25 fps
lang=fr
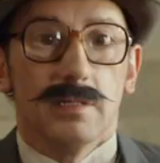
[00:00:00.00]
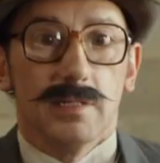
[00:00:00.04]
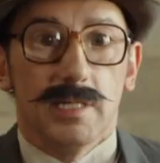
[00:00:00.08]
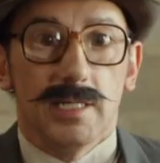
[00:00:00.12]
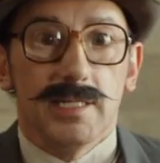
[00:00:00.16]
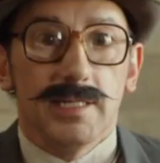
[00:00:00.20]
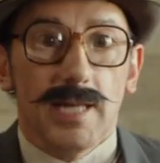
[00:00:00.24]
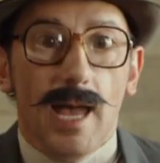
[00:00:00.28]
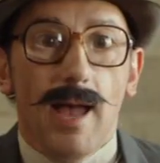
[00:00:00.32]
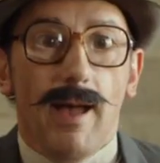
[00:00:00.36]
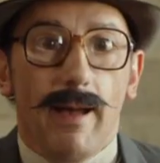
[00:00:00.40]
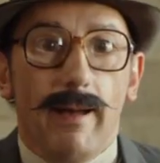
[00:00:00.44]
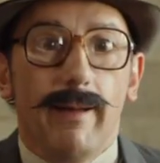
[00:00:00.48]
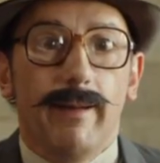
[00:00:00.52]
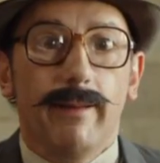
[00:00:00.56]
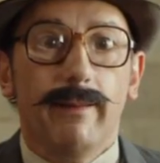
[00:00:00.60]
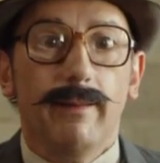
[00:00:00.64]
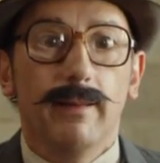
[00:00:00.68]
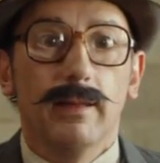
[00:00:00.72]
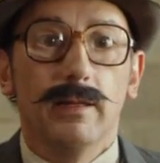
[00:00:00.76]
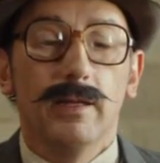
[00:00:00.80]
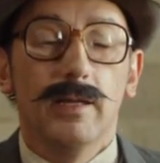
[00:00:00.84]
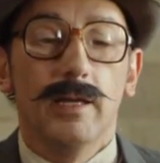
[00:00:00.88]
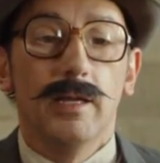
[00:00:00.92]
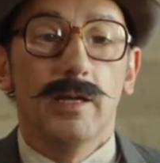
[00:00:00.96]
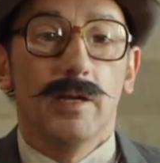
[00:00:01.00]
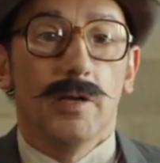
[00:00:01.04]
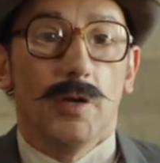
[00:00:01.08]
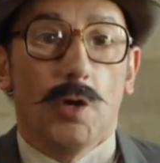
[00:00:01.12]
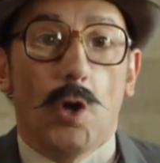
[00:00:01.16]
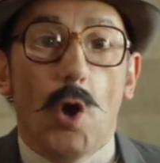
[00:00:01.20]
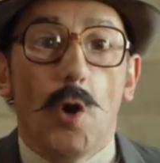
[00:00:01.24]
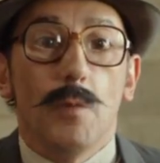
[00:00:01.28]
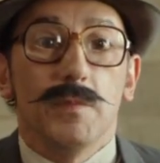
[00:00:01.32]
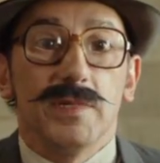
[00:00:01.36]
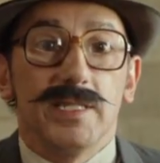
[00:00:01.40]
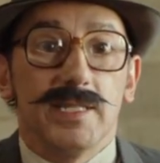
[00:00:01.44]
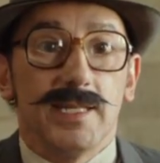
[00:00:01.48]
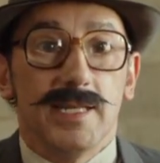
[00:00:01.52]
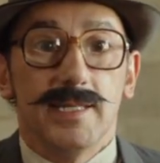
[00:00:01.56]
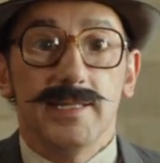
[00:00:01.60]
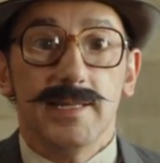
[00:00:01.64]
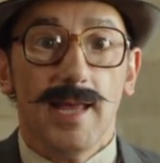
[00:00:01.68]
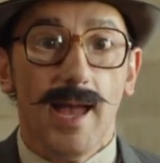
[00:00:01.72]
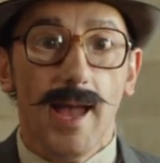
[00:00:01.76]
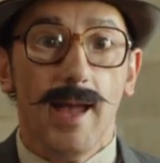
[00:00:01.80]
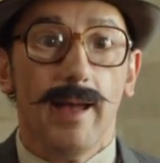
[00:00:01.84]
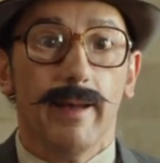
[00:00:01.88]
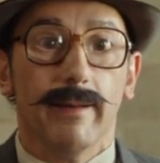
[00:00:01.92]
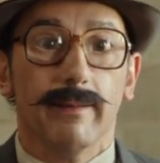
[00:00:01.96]
César, hein comme
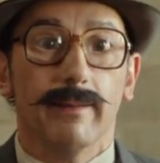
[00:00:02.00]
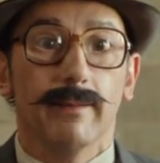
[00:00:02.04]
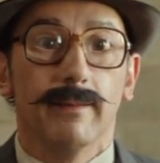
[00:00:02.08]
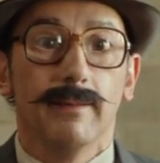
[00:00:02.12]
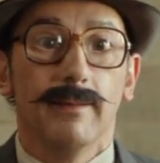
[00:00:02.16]
César.